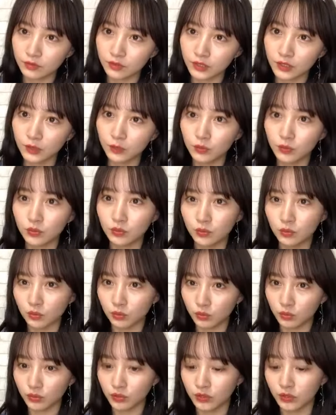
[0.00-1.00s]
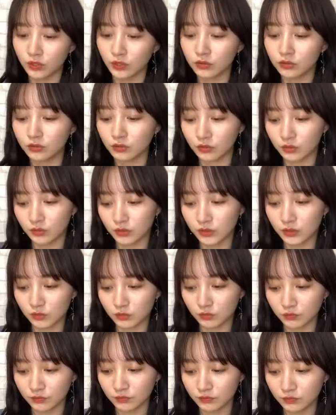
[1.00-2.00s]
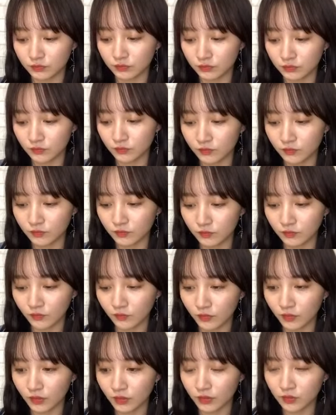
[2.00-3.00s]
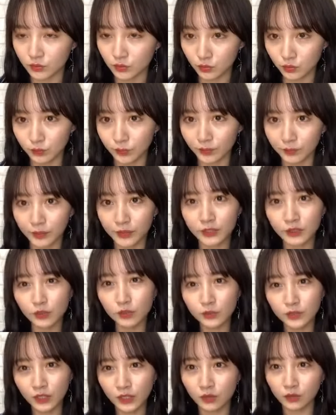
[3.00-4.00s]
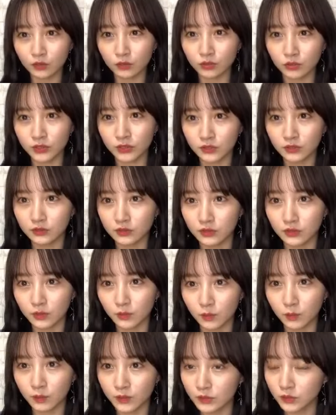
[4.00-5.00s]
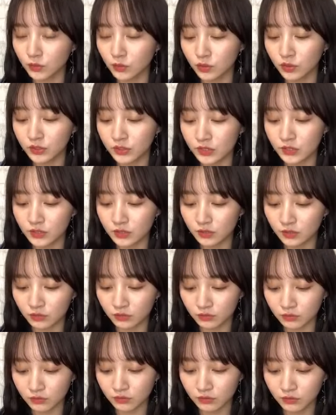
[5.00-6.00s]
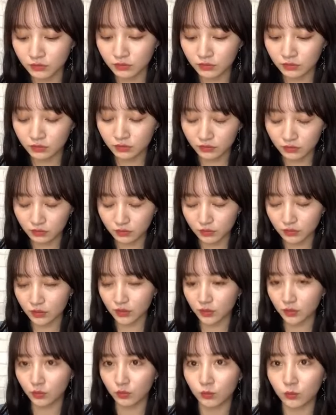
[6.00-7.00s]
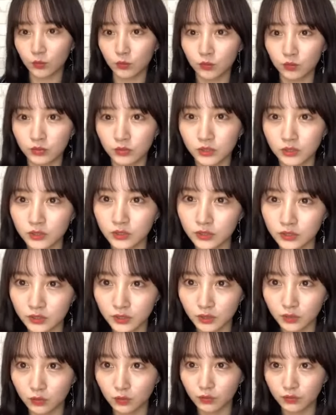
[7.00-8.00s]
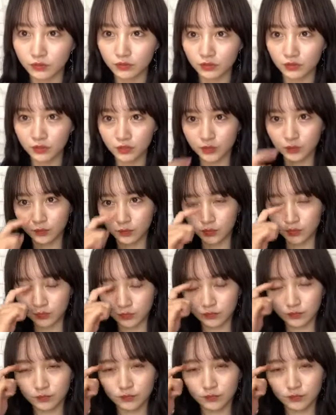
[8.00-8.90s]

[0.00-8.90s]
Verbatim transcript: キーボードの方がね楽なんですよそうパソコンみたい本当にでもパソコンより全然ね機能もあれですけど全部